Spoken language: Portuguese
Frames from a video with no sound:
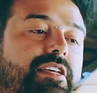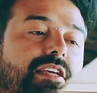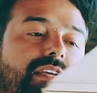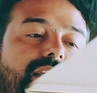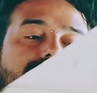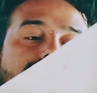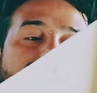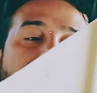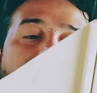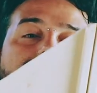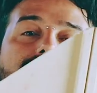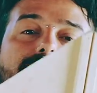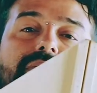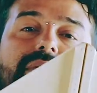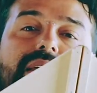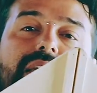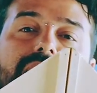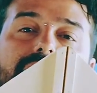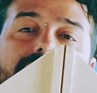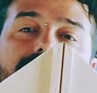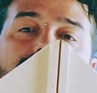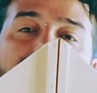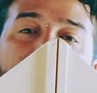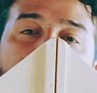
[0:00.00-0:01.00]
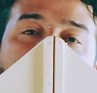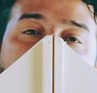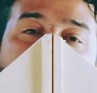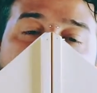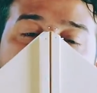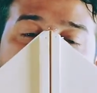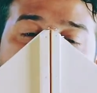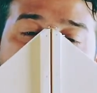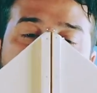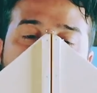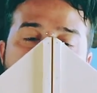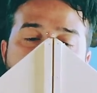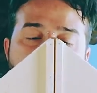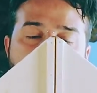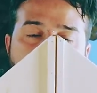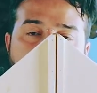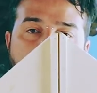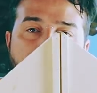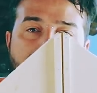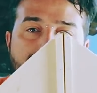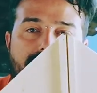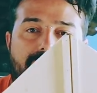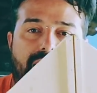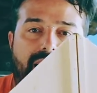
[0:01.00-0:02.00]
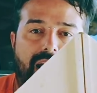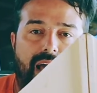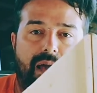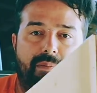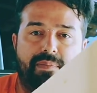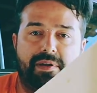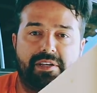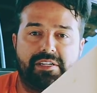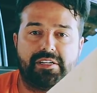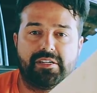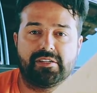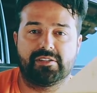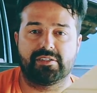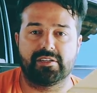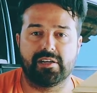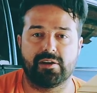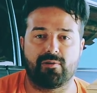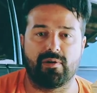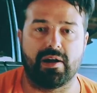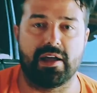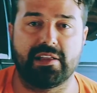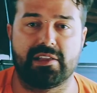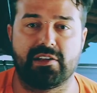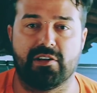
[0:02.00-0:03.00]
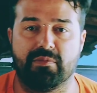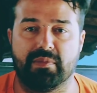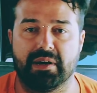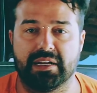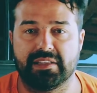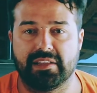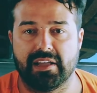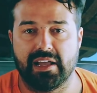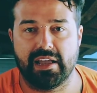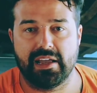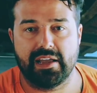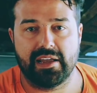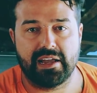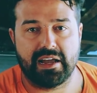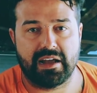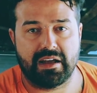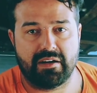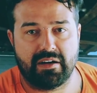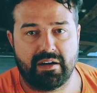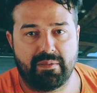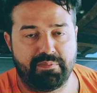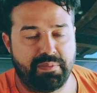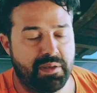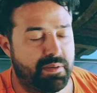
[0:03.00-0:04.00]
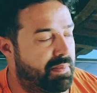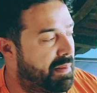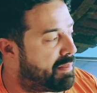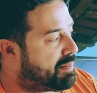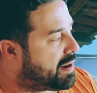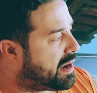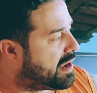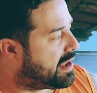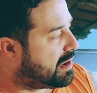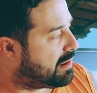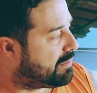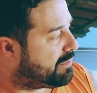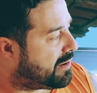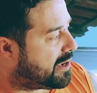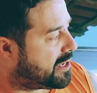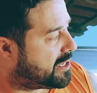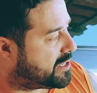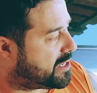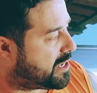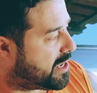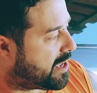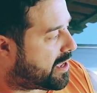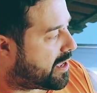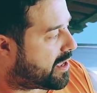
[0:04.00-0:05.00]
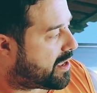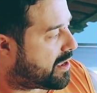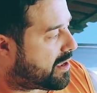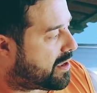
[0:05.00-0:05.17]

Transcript: Essa aqui é a minha carrapetinha. Sim, é a minha carrapetinha de 50. Eu mandei a pipa pra ele hum. fazer.